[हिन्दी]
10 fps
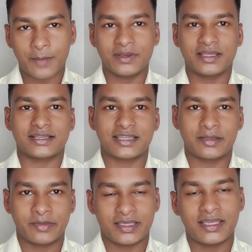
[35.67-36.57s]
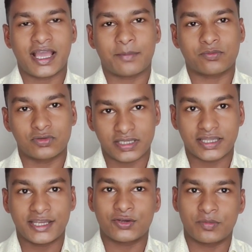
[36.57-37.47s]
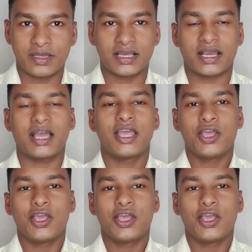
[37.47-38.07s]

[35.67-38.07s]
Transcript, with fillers: एप्लीकेशन में ही आपको देखने को मिलेगा